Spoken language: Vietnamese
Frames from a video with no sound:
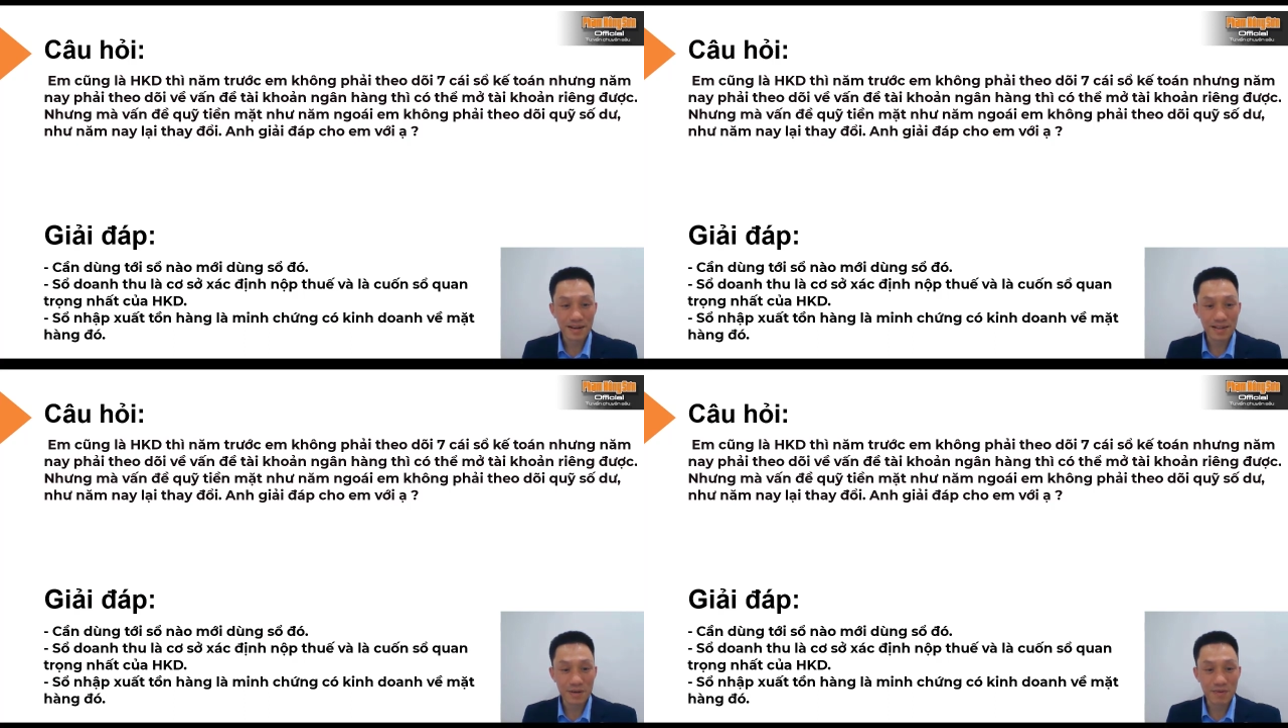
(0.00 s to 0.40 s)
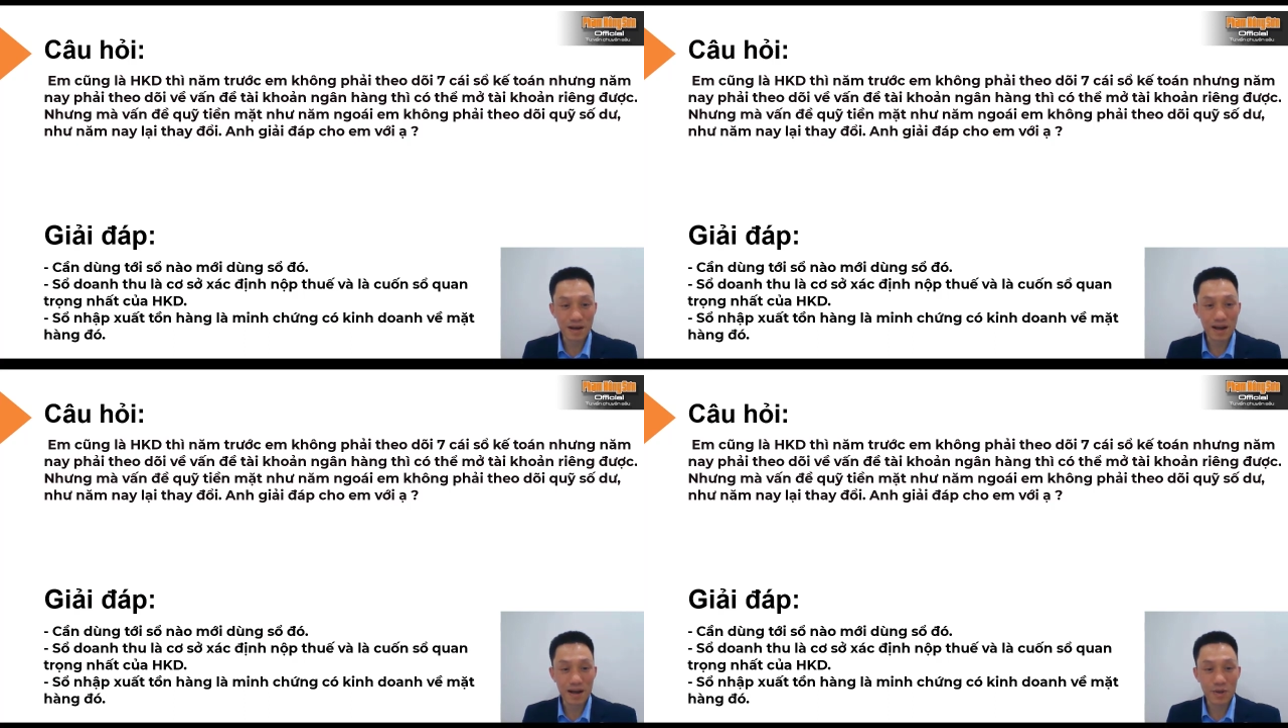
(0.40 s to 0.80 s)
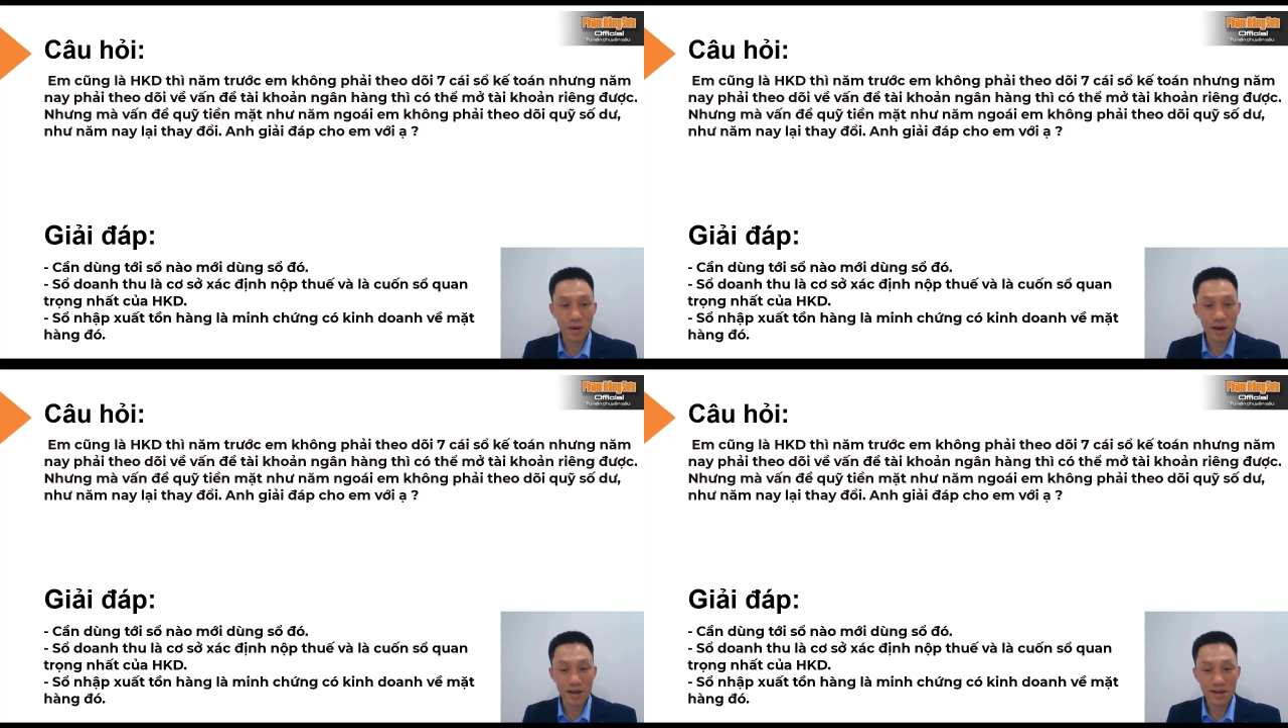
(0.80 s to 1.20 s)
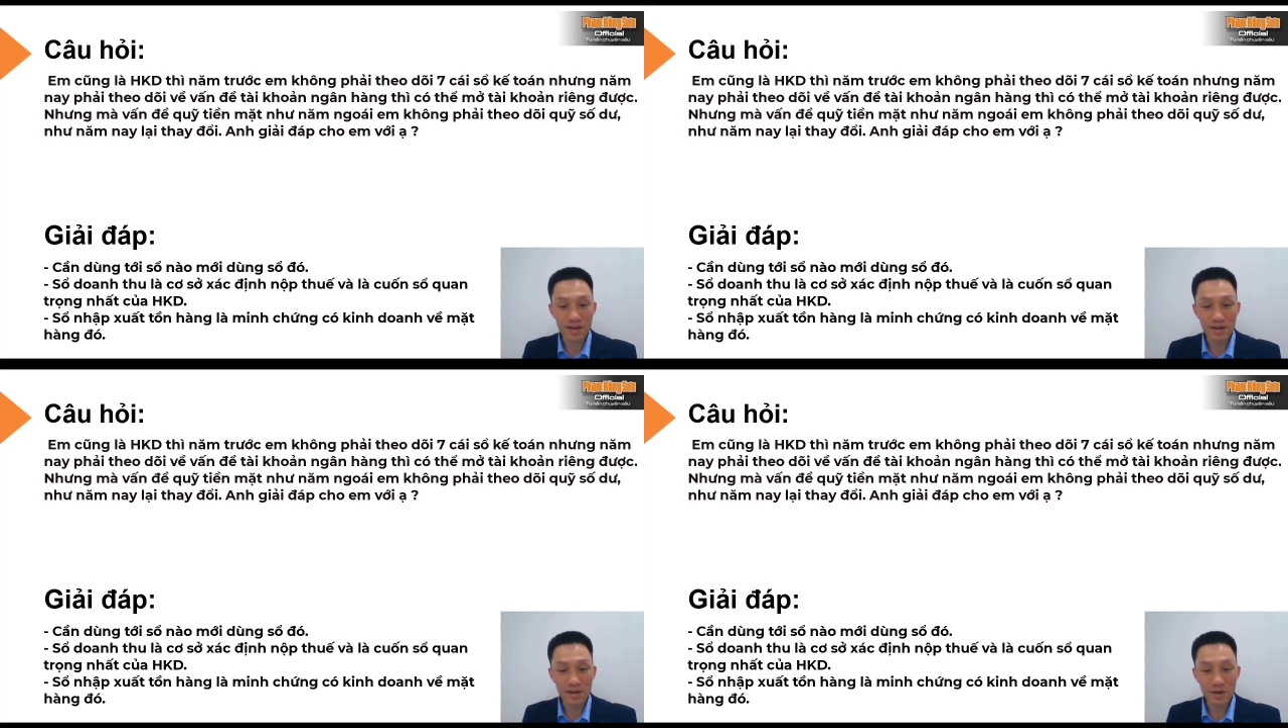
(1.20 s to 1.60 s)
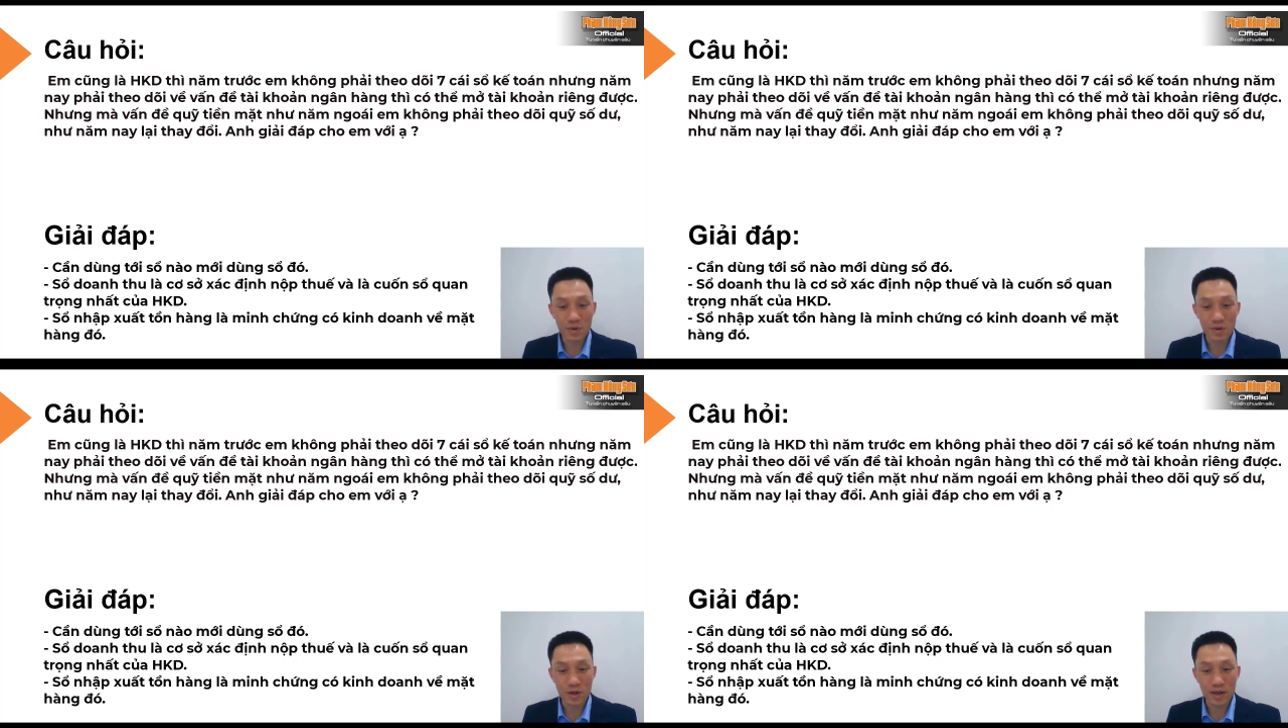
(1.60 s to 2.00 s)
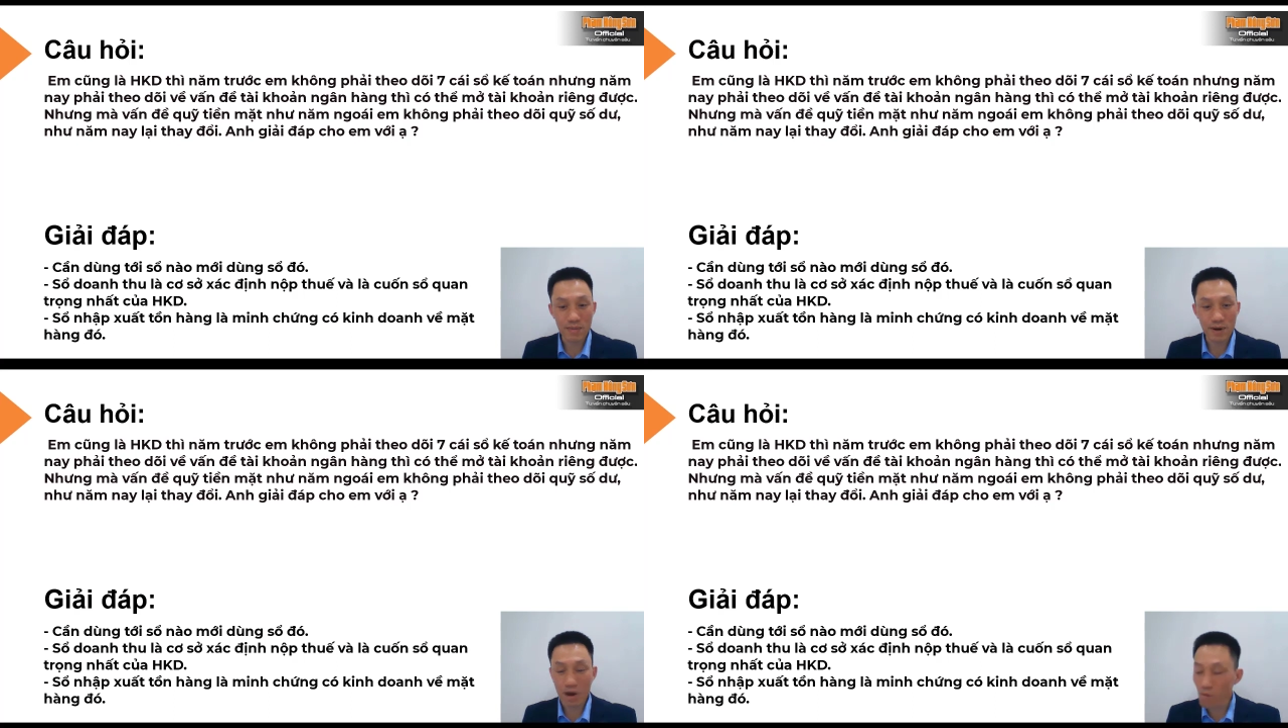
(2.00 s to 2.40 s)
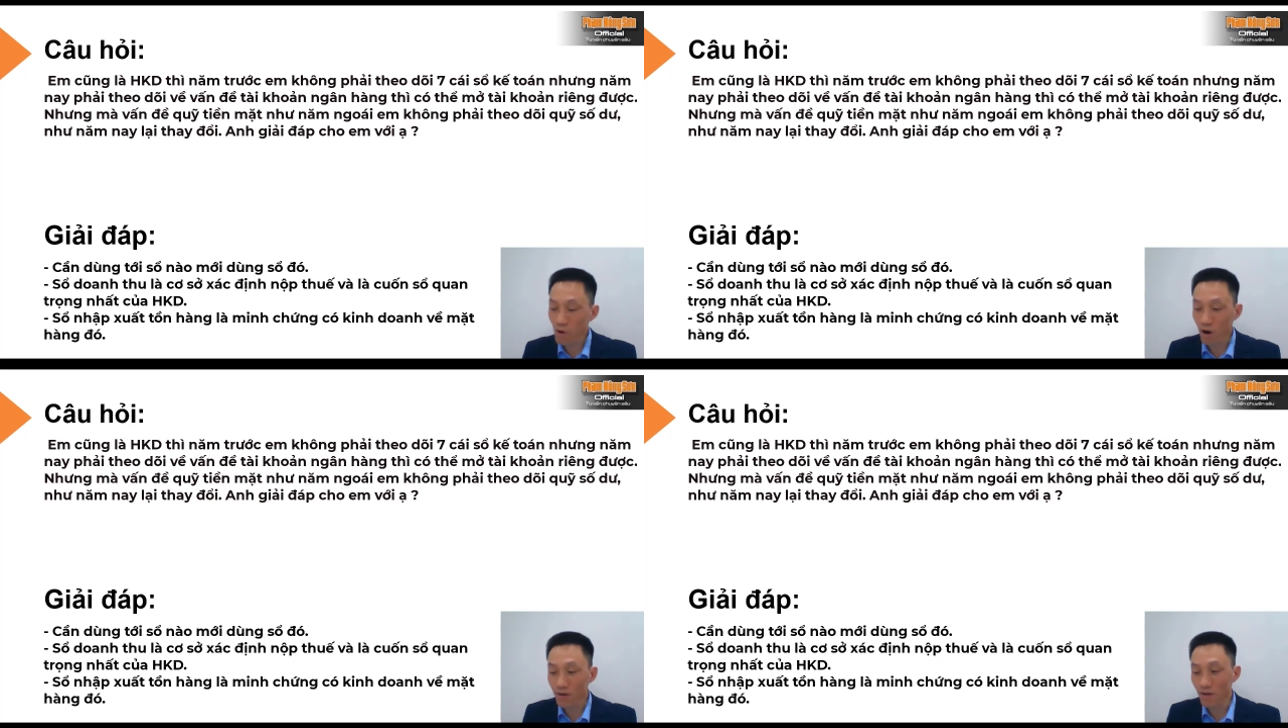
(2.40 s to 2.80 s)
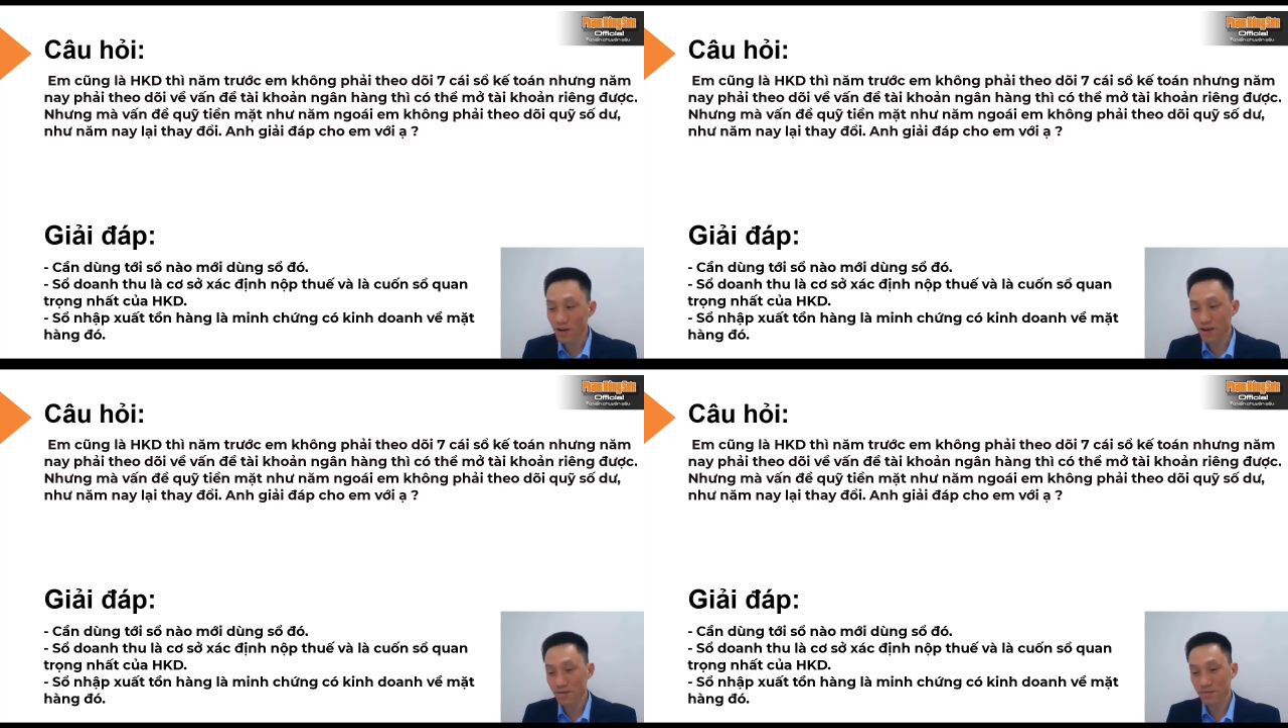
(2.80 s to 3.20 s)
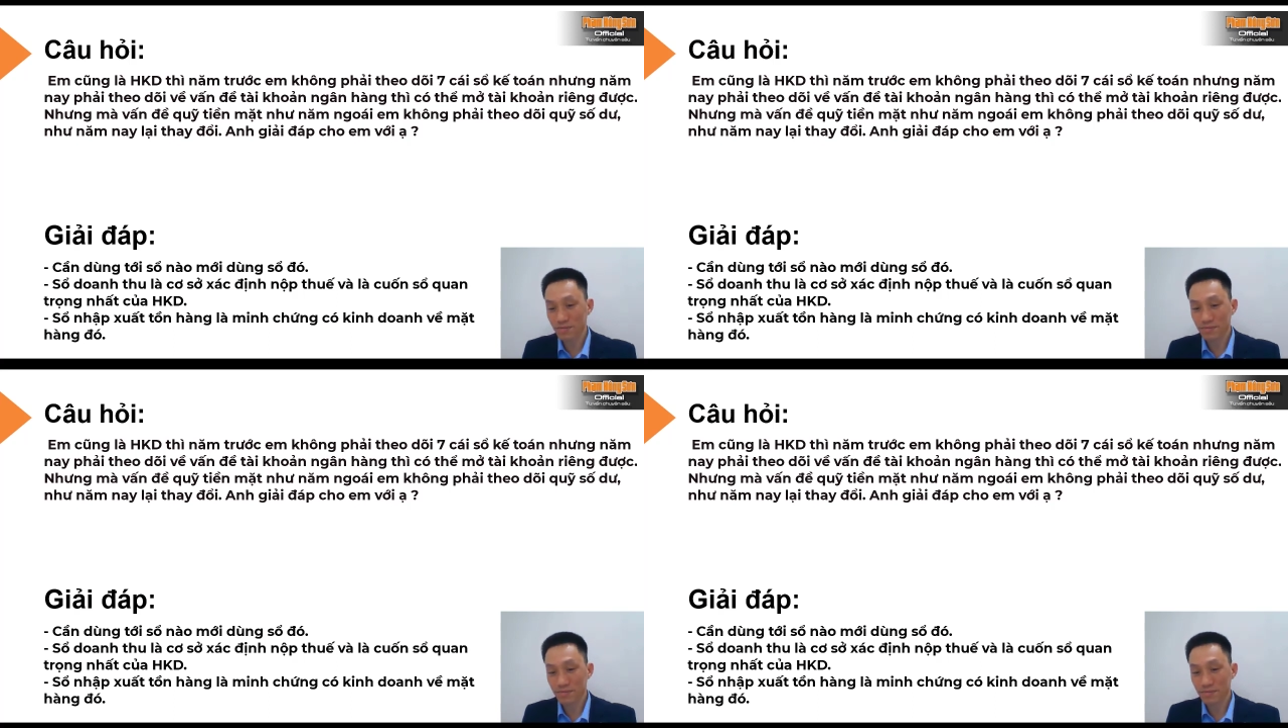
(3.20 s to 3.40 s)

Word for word: là trong kê khai thuế của doanh nghiệp là nó không có cái phần đấy đâu.